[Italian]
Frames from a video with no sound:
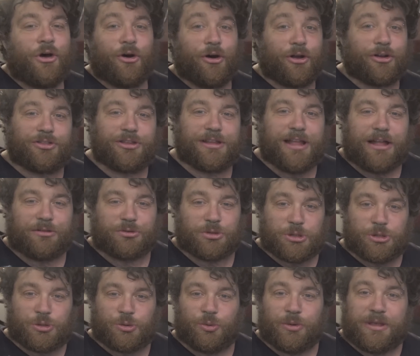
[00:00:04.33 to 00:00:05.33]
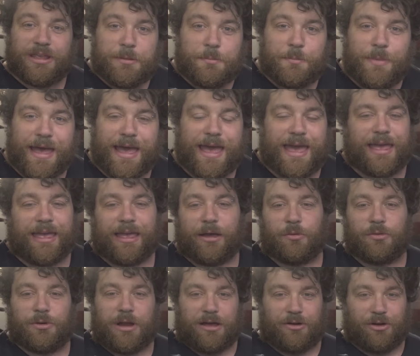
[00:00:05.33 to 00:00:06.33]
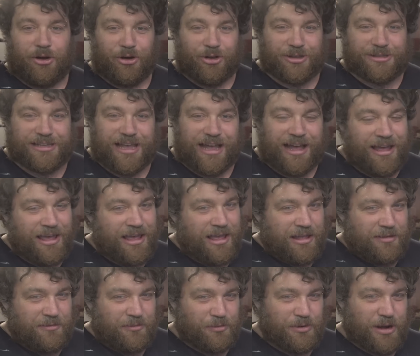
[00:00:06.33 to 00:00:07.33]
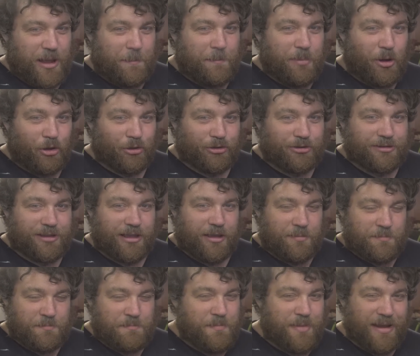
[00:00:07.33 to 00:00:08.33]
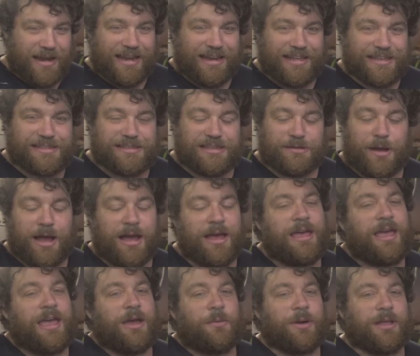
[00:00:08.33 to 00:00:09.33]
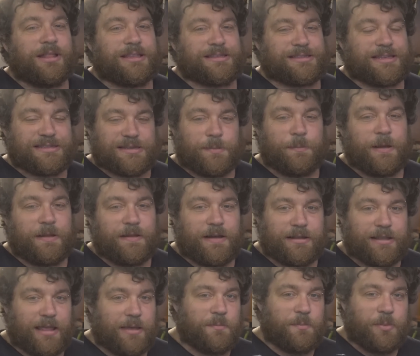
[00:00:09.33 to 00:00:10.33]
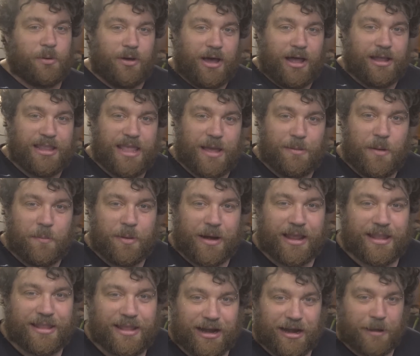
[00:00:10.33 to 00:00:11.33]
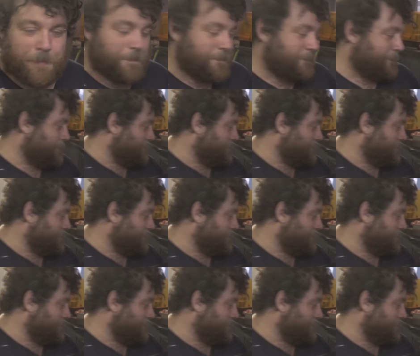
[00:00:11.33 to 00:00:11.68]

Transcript: Ho ordinato su eBay una cosa, una botte bellissima, quindi senza perdere tempo andiamo a prenderla.